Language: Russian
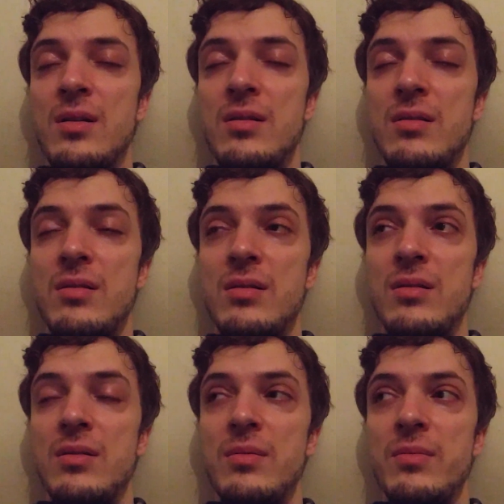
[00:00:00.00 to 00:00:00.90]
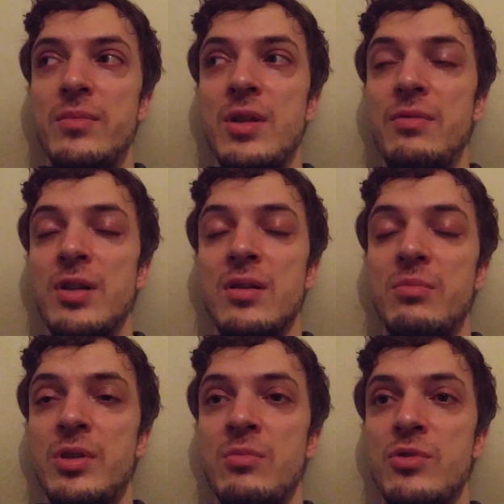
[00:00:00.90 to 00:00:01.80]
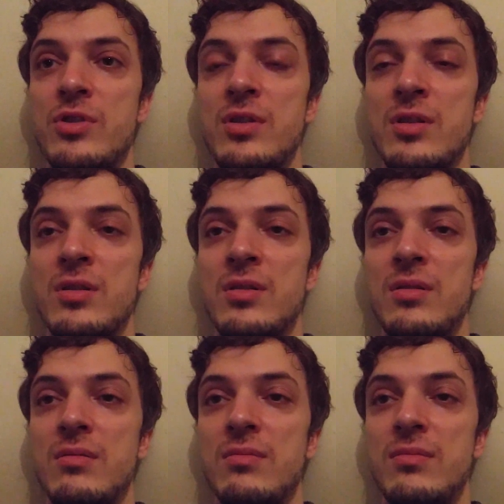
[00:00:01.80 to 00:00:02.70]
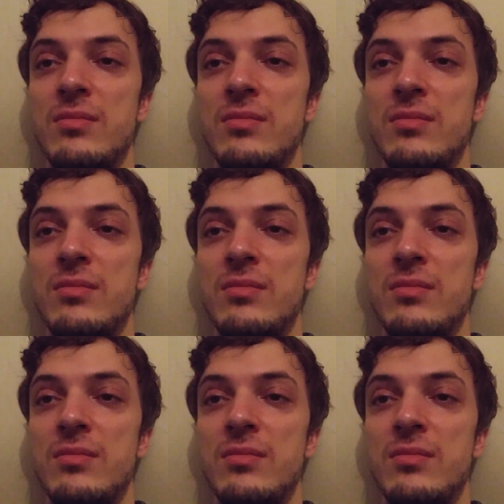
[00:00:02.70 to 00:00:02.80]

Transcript: э, а, наверное, потому что